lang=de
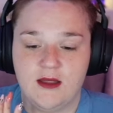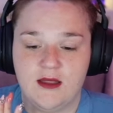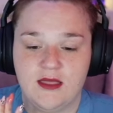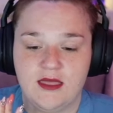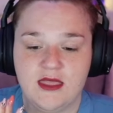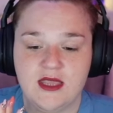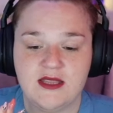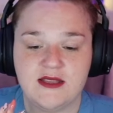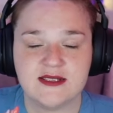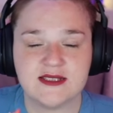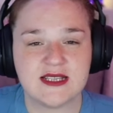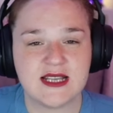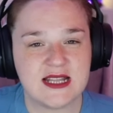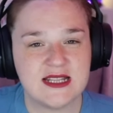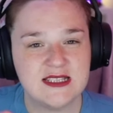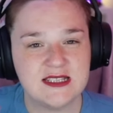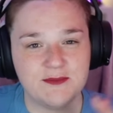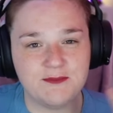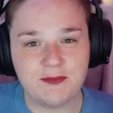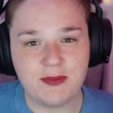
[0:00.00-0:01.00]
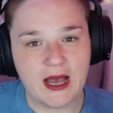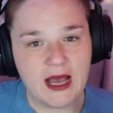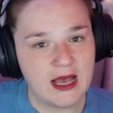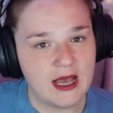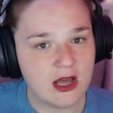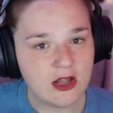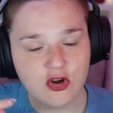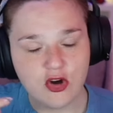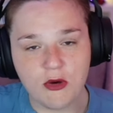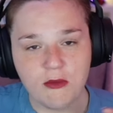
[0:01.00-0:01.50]
Dieses ganze
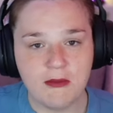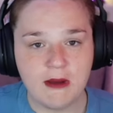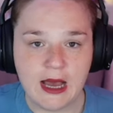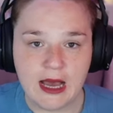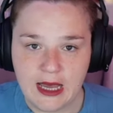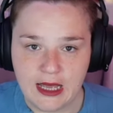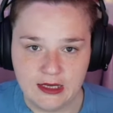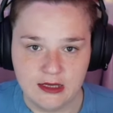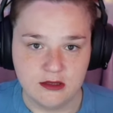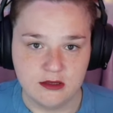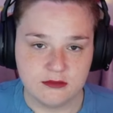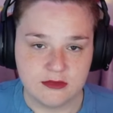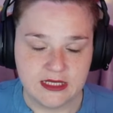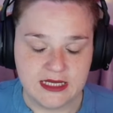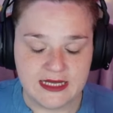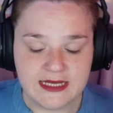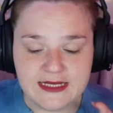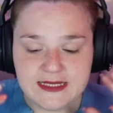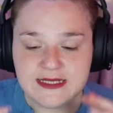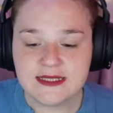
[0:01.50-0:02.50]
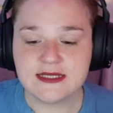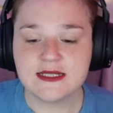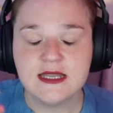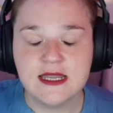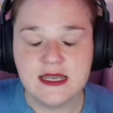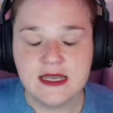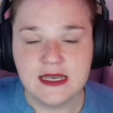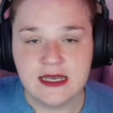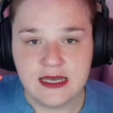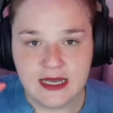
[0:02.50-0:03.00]
Paranormale ist
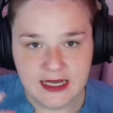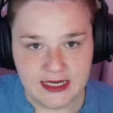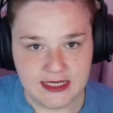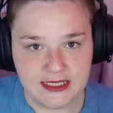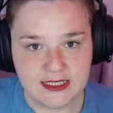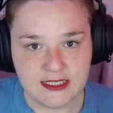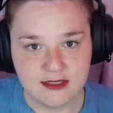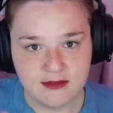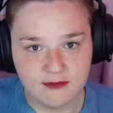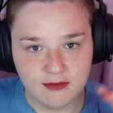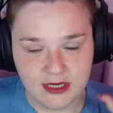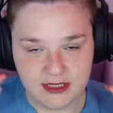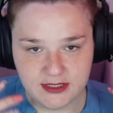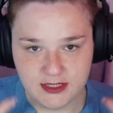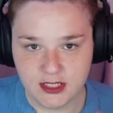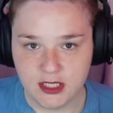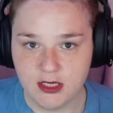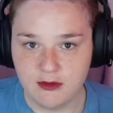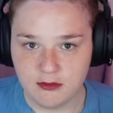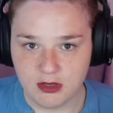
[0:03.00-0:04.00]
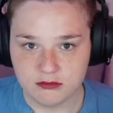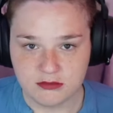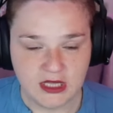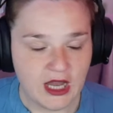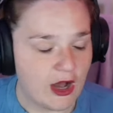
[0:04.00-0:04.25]
nicht mein Thema.